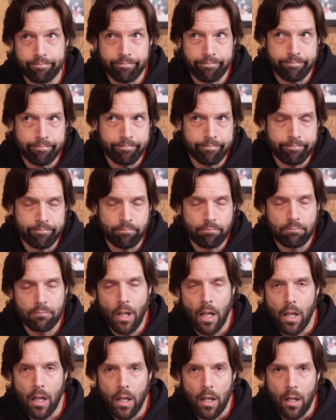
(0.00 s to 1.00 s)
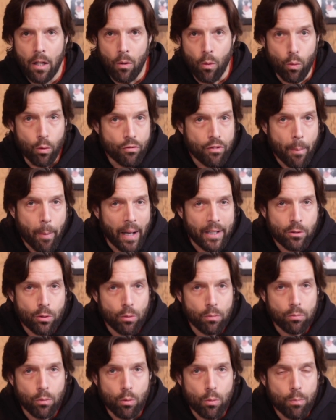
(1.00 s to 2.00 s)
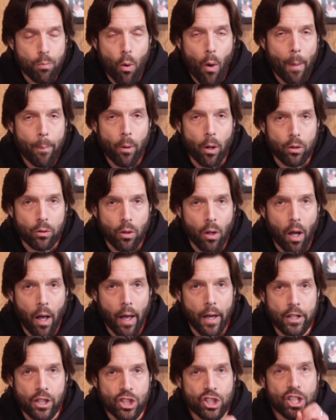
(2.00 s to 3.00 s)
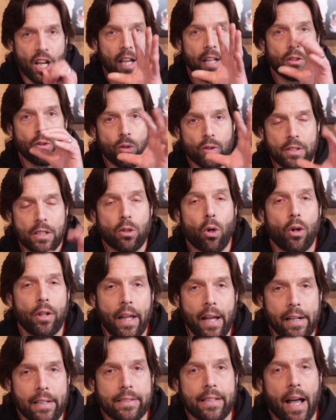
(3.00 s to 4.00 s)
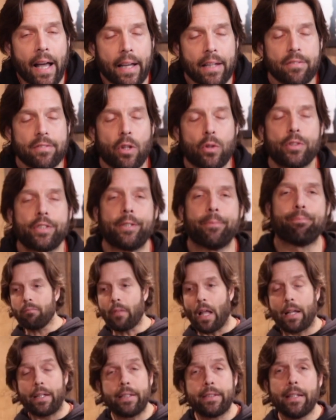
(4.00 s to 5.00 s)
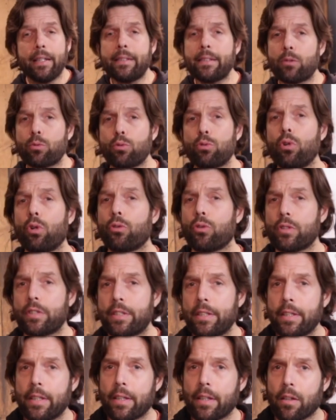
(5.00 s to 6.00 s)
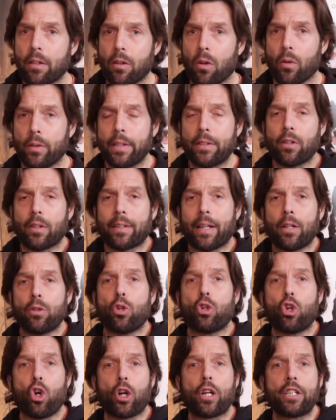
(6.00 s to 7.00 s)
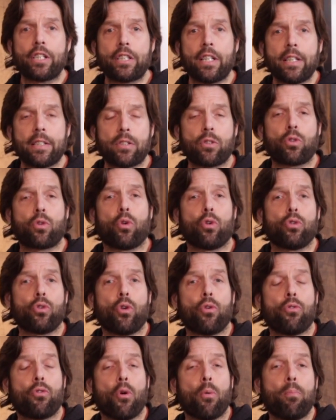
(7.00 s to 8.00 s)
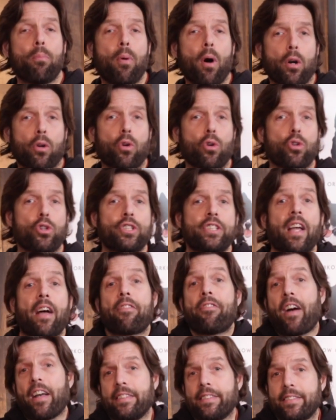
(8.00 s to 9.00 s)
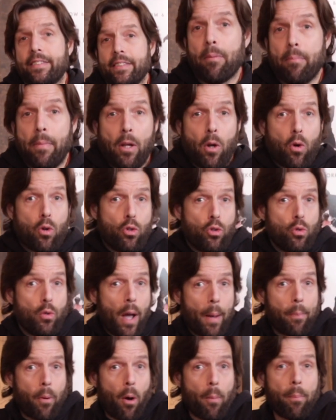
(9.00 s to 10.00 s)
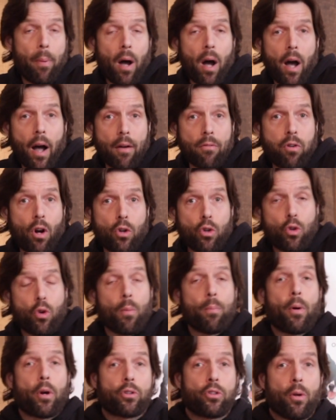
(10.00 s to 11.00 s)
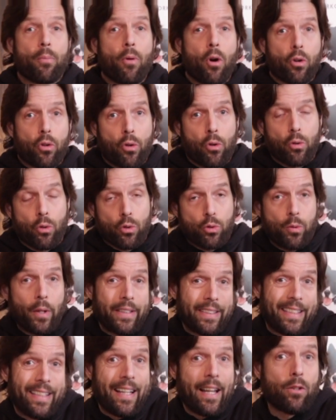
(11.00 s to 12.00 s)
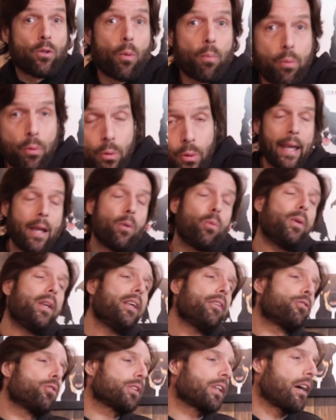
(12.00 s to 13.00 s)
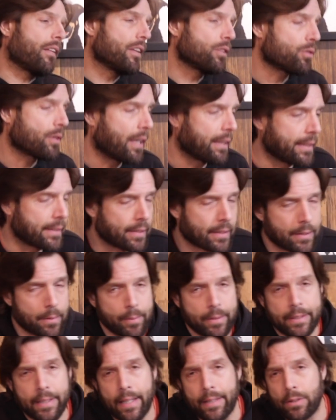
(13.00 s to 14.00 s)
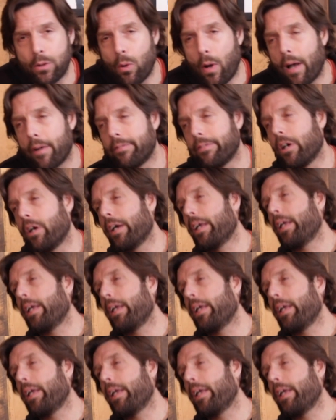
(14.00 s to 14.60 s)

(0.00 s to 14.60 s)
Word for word: Hmm ou une vibration, ou peu importe, un jet de citronnelle, ça arrive ça aussi. L'idée, c'est toujours de se dire, on est en train de corriger ce qu'on ne veut pas que le chien fasse, mais on ne lui apprend pas à avoir le comportement que l'on souhaite qu'il ait non plus. Et oui, il faut travailler sur la désensibilisation avant,